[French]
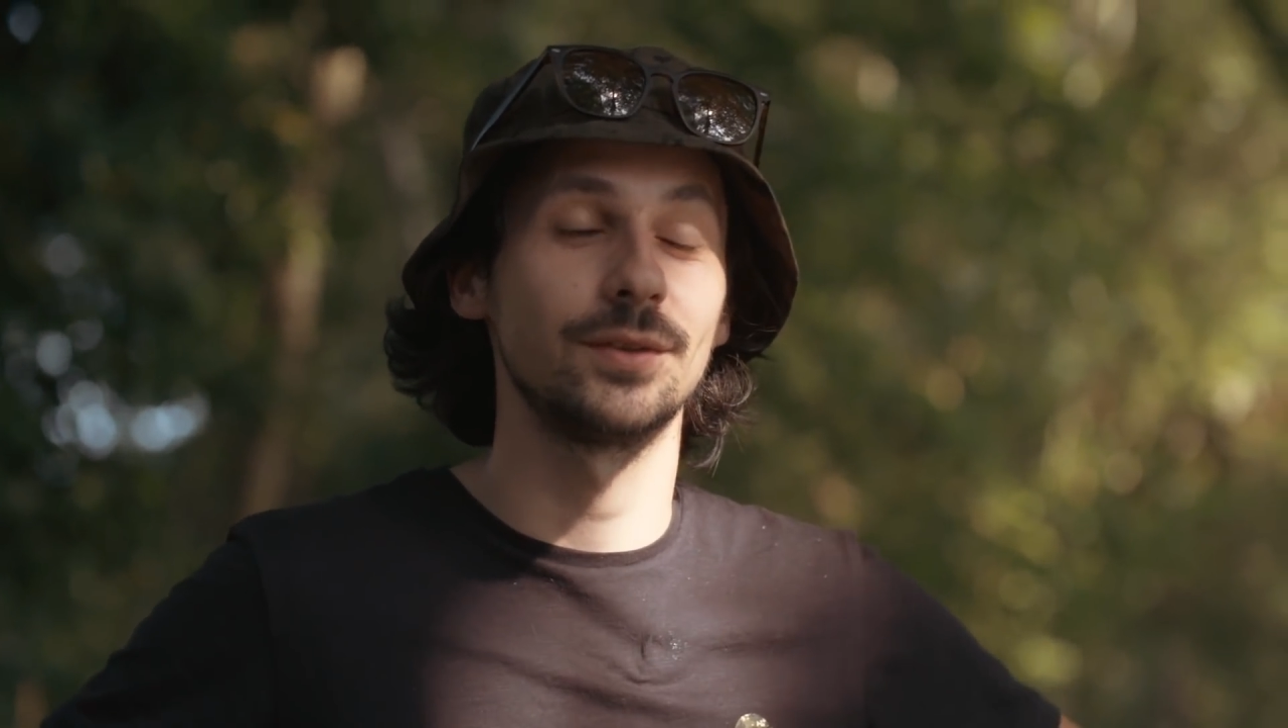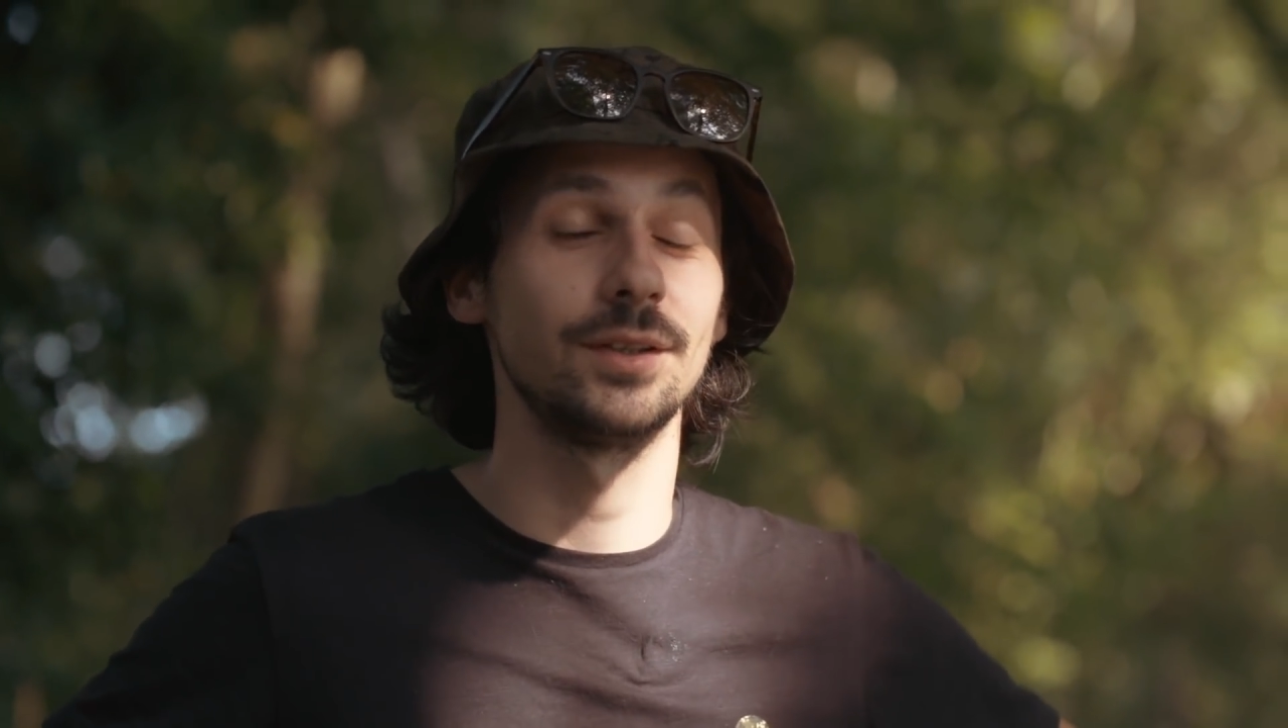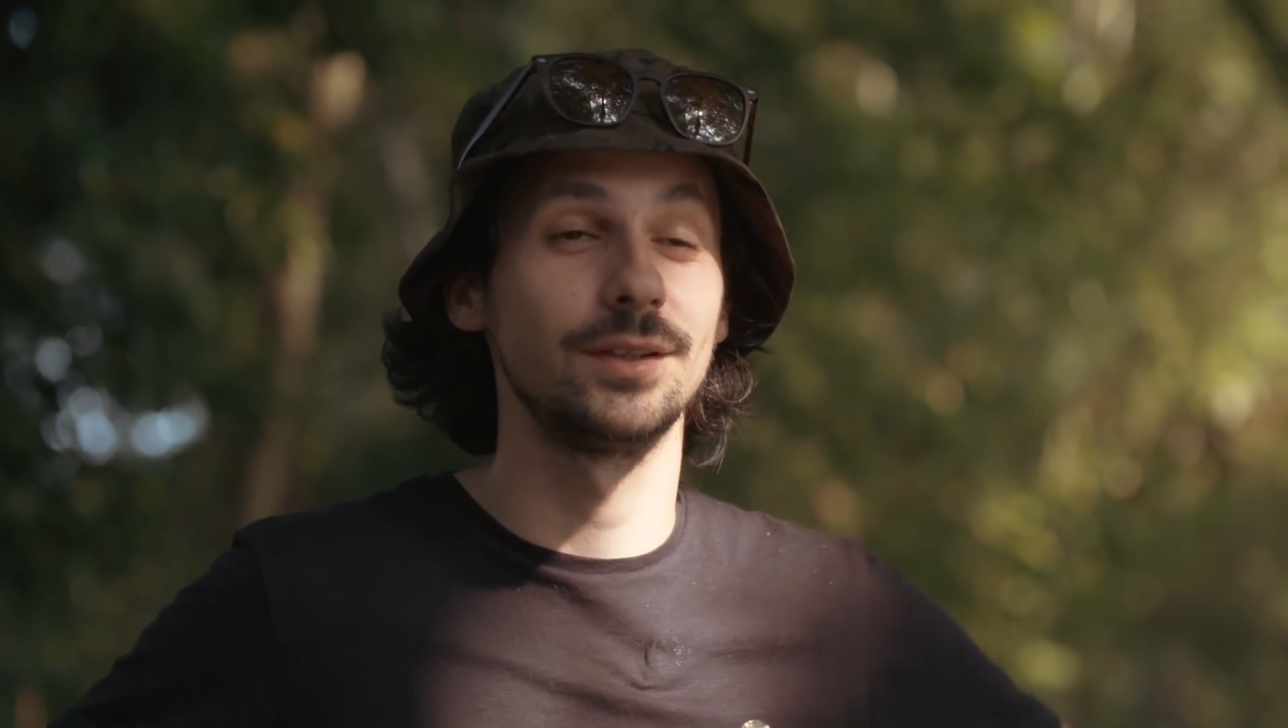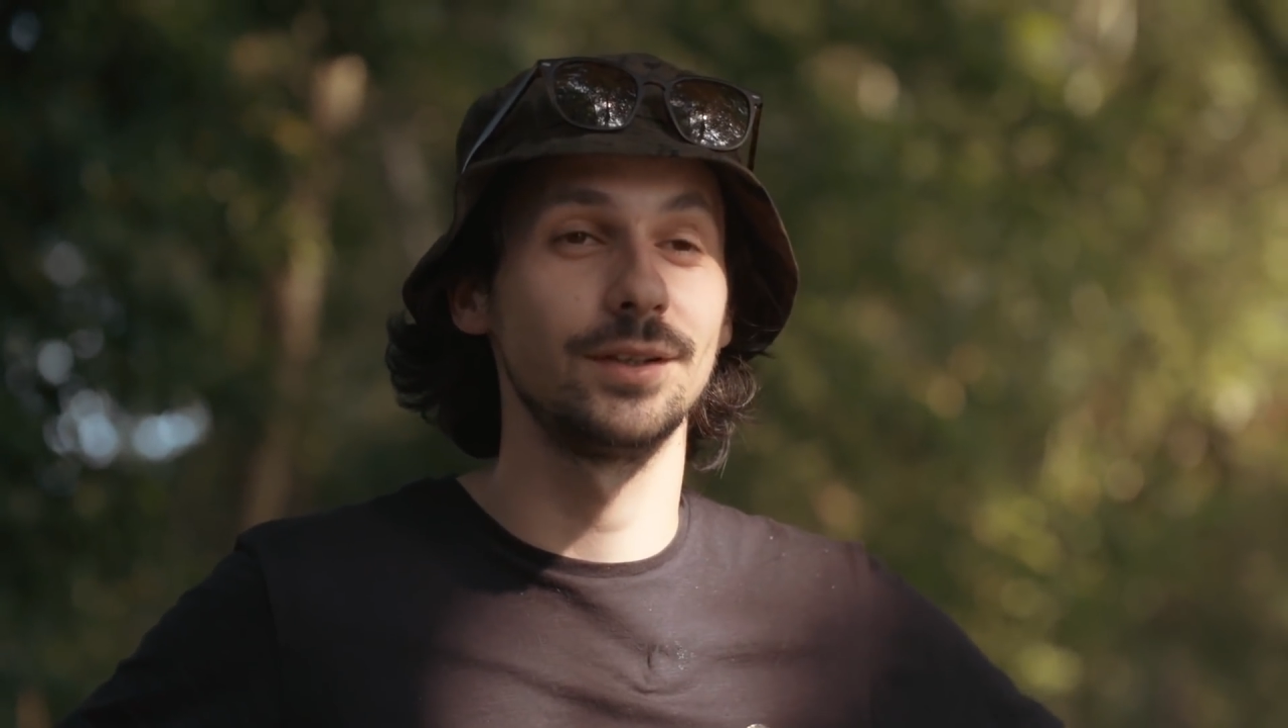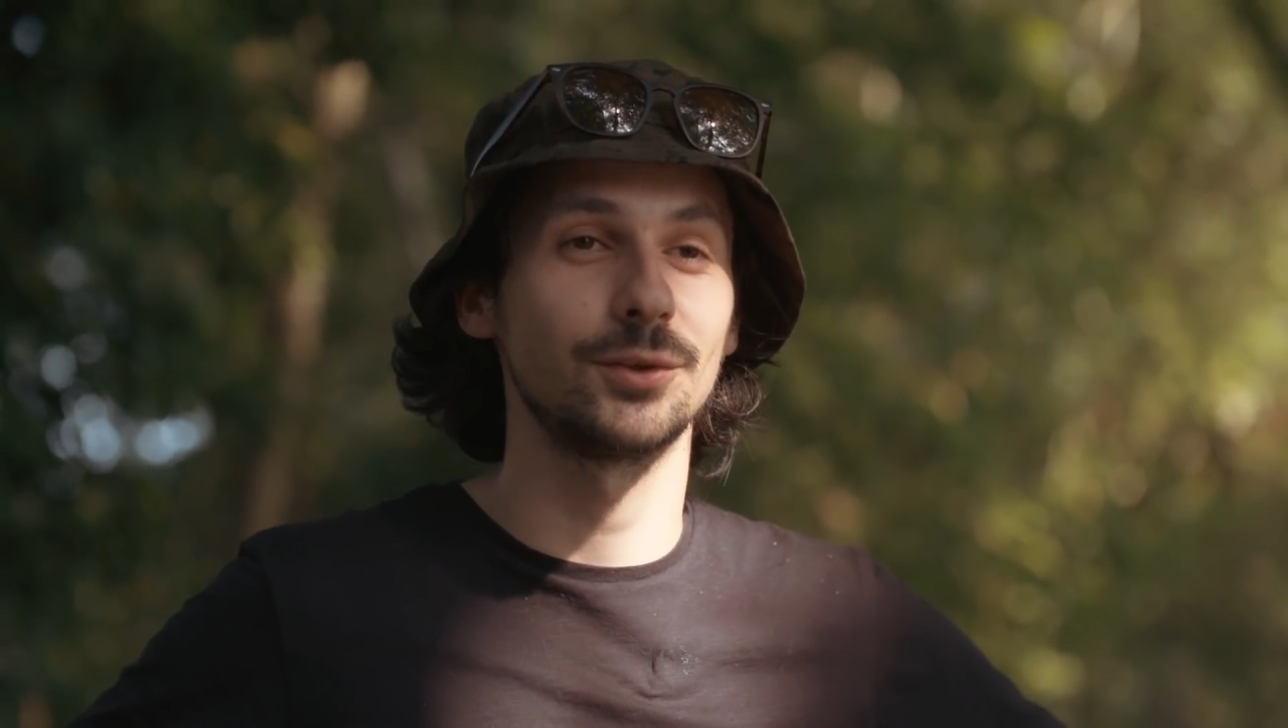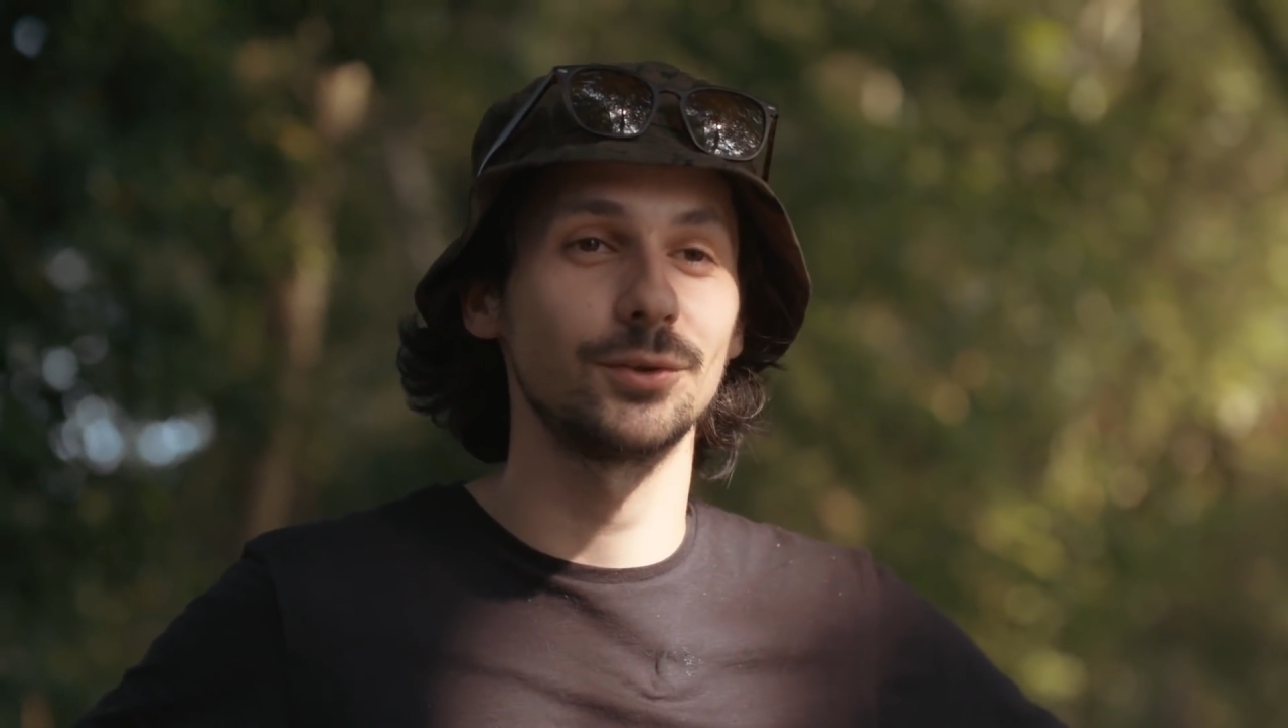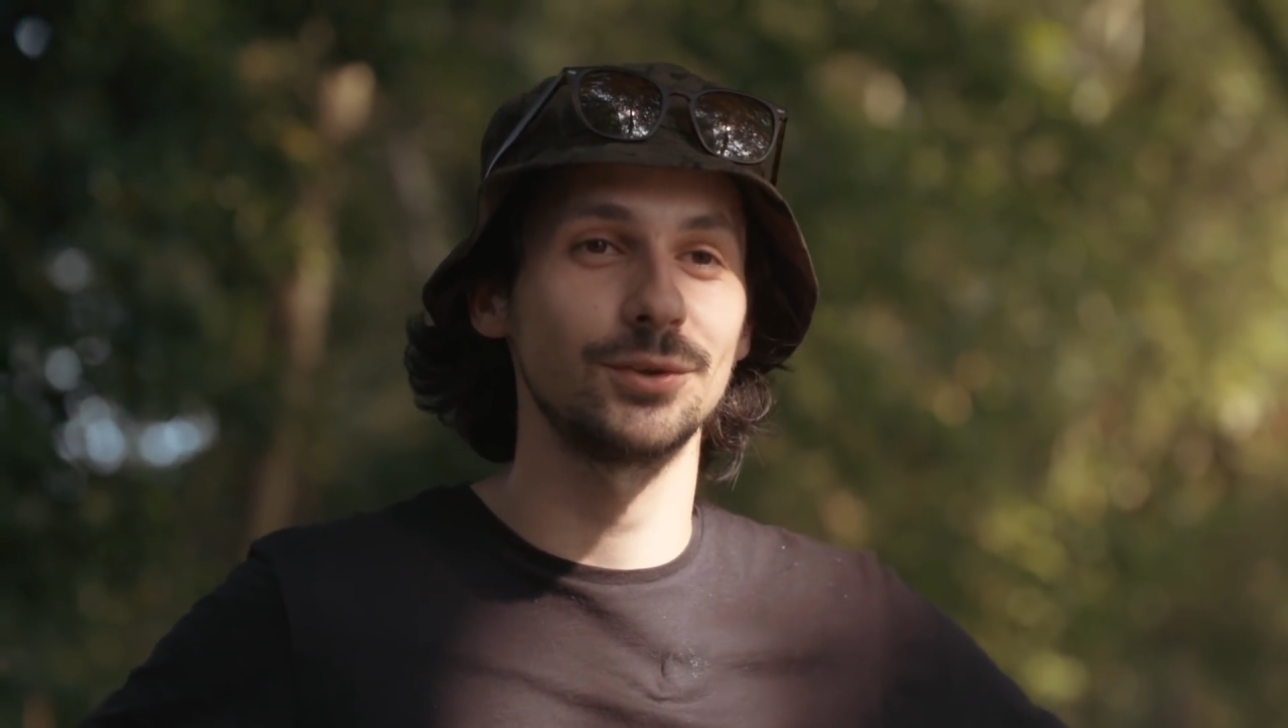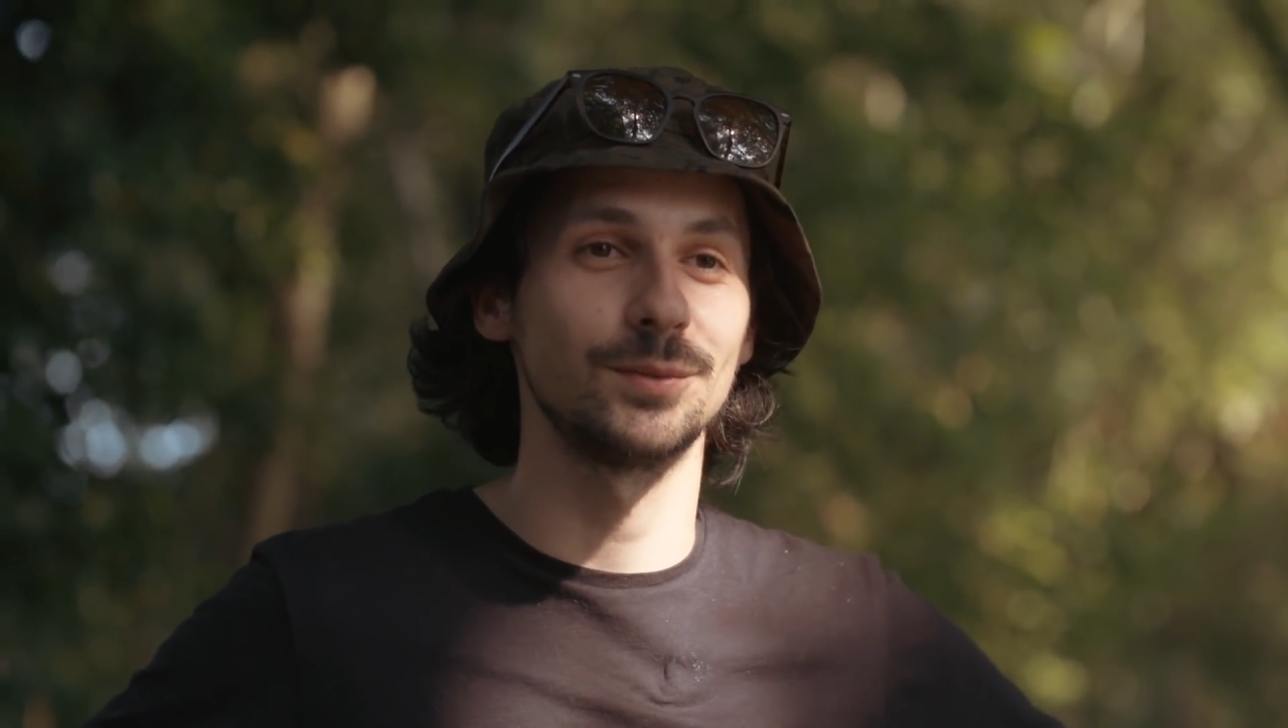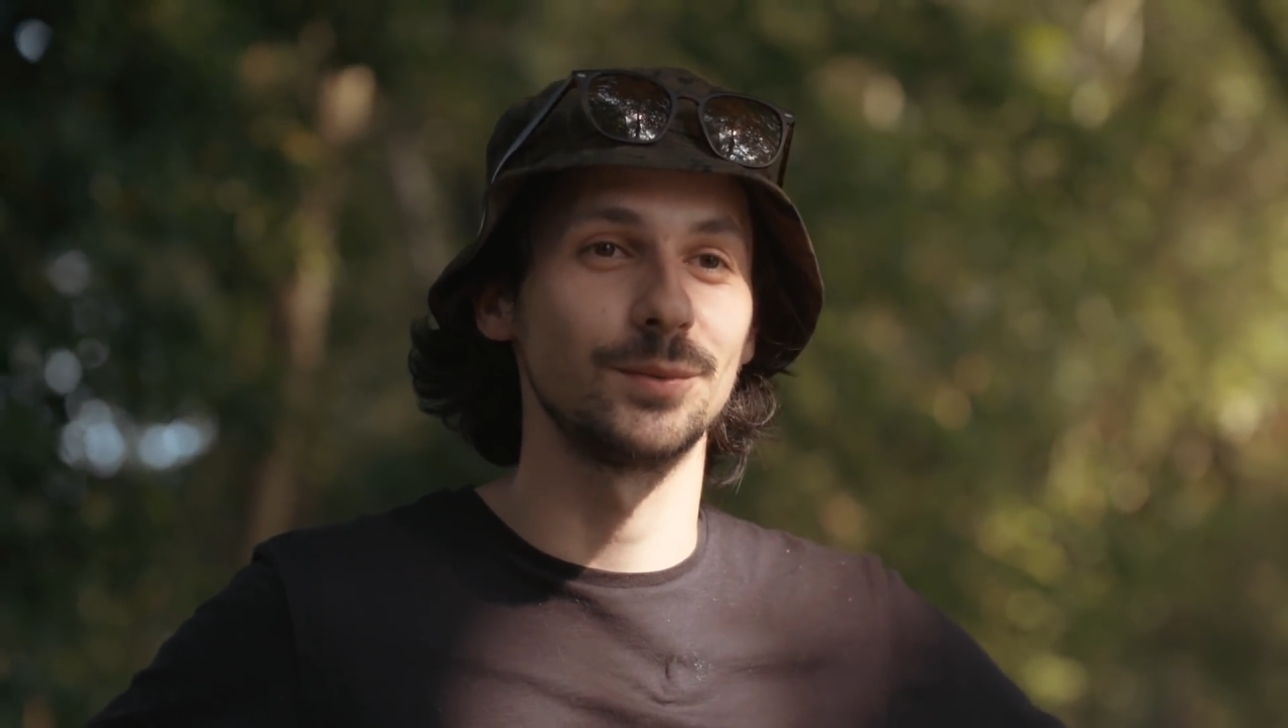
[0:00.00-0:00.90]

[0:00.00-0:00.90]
fait une décroche